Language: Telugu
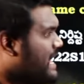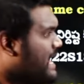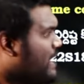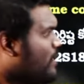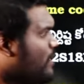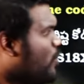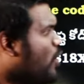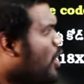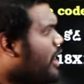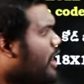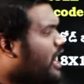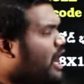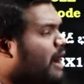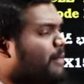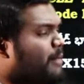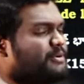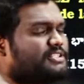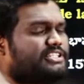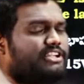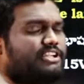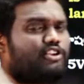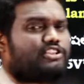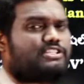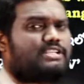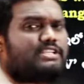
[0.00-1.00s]
ఈ ఓకే
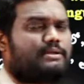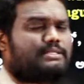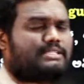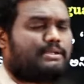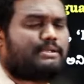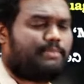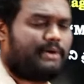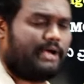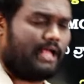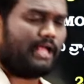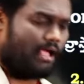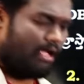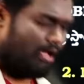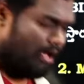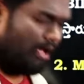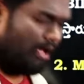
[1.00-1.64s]
ఆపోజిట్ ఎవరు వచ్చారు చెప్పండి